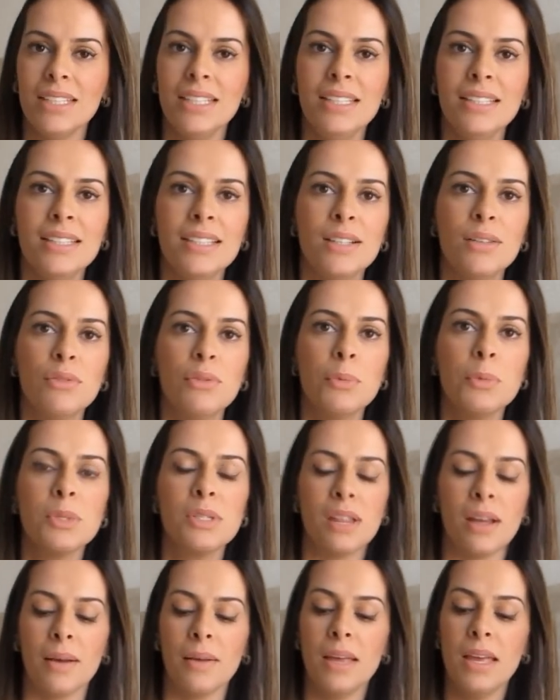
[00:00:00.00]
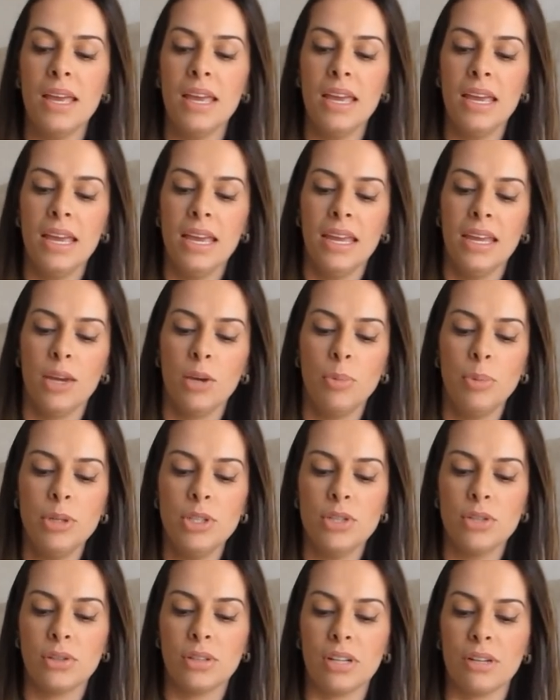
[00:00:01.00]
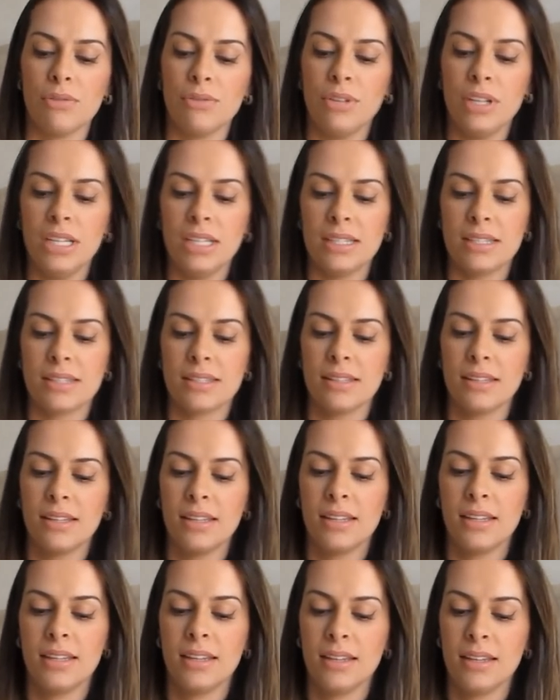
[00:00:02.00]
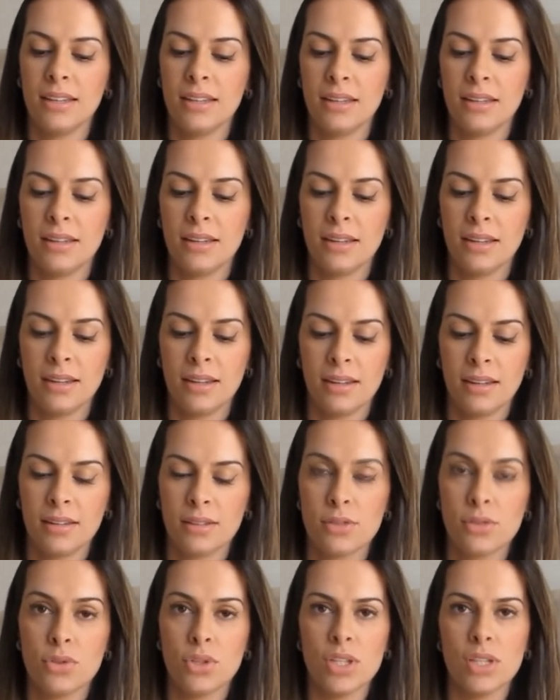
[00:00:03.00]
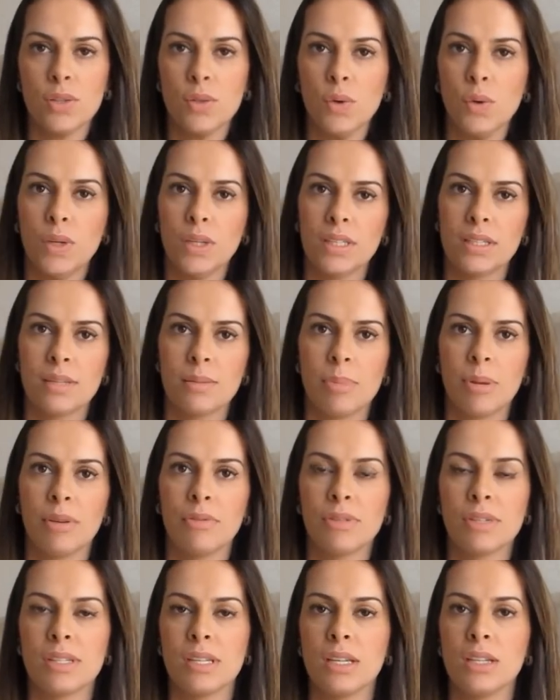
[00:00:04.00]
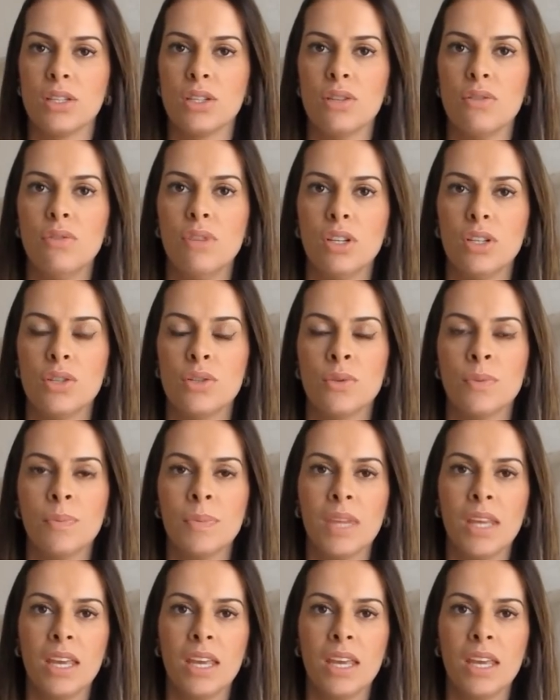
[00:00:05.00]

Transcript: Então vamos lá. Eu pedi outra vez é, sugestões para vocês de vídeo.